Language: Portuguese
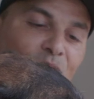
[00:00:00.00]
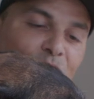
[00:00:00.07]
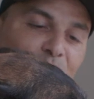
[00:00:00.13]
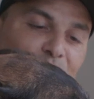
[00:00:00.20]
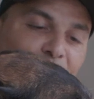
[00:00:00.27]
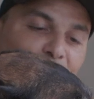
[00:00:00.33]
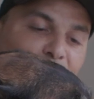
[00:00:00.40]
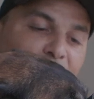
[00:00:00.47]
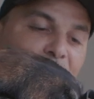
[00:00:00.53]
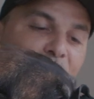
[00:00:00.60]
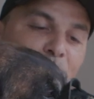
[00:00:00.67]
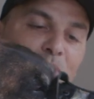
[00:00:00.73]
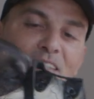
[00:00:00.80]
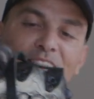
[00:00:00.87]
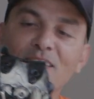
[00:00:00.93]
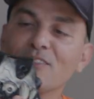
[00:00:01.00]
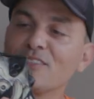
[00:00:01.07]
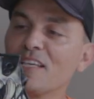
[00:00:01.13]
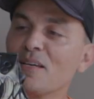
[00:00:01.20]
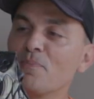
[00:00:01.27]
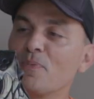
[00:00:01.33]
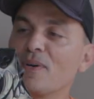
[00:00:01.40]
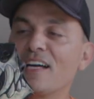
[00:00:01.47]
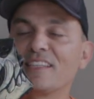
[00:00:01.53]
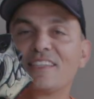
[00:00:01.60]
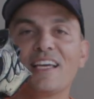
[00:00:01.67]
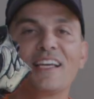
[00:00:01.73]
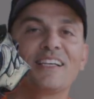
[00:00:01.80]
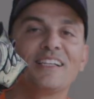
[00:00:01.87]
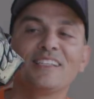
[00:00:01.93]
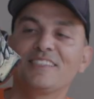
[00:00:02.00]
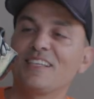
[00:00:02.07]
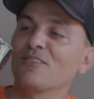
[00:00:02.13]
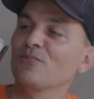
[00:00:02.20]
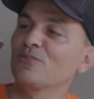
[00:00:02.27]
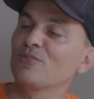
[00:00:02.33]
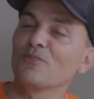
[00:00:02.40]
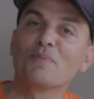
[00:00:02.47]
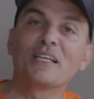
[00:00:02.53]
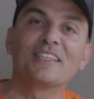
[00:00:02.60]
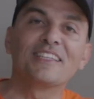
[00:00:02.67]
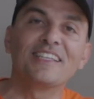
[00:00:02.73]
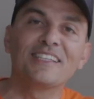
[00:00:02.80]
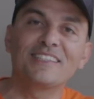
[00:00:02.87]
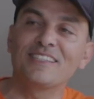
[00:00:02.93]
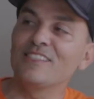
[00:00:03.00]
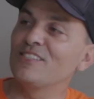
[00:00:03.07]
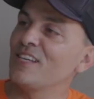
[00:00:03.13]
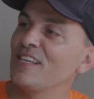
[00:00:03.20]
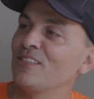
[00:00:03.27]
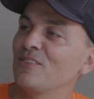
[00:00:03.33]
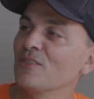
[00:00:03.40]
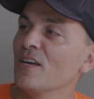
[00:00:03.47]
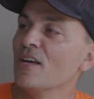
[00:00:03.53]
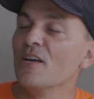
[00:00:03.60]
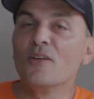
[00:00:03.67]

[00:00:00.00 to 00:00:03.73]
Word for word: você vai aumentando o tempo até que ele se acostuma desse jeito.